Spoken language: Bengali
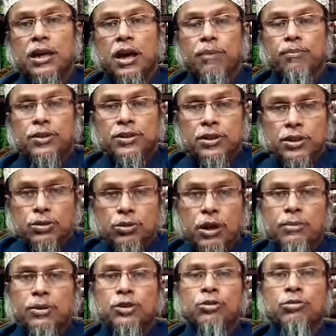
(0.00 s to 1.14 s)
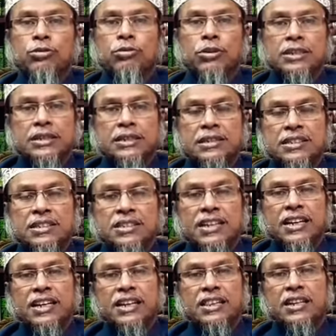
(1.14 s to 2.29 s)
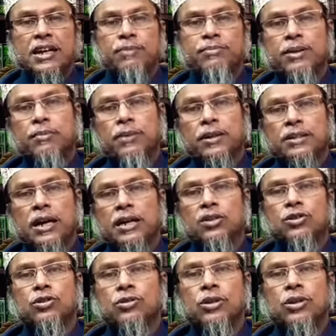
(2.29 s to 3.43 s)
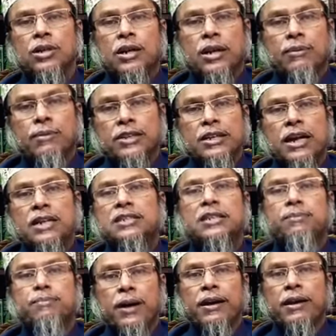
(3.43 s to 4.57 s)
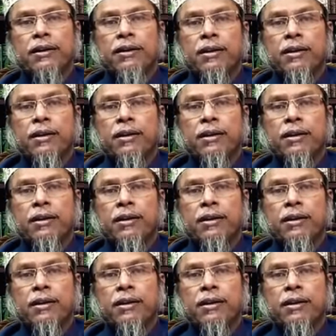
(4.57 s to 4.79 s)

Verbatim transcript: আপনি যেহেতু নামাজ শুরু করেছেন এক্ষেত্রে আপনার পাশে আরেকজন নামাজে আসতে পারে